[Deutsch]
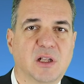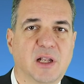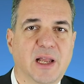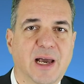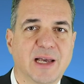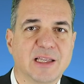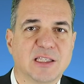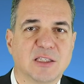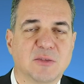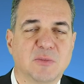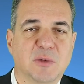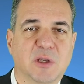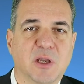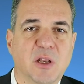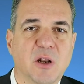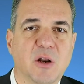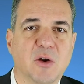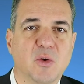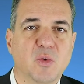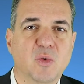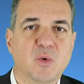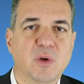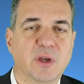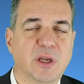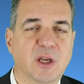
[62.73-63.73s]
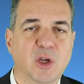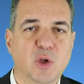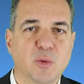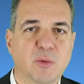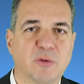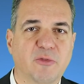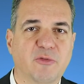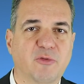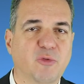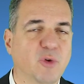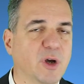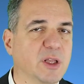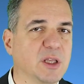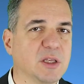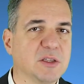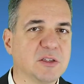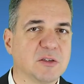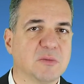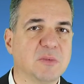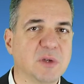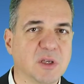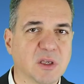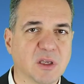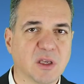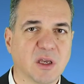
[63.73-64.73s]
Lasst mich in Ruhe, ihr überfordert
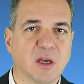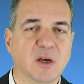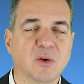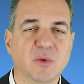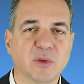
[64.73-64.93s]
mich, ja.